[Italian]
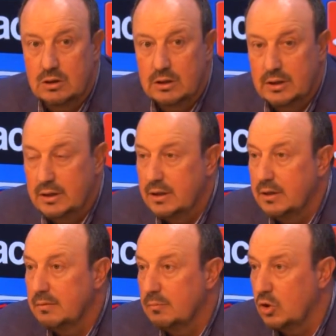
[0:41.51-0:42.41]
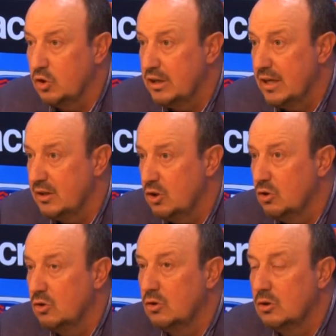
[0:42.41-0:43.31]
eh, voglio dire
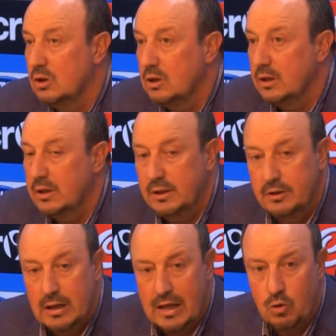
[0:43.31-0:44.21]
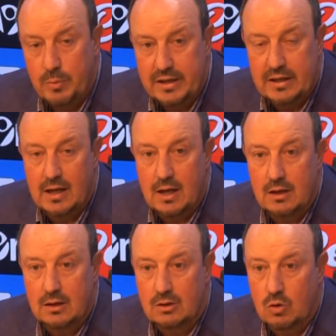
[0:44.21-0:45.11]
addio eh, la
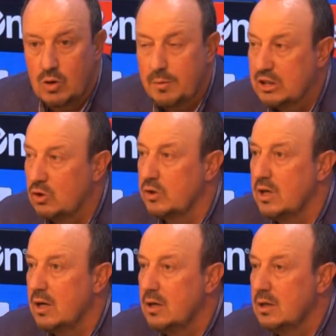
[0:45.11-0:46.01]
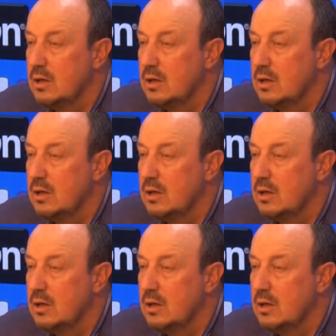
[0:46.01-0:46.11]
domenica con una vittoria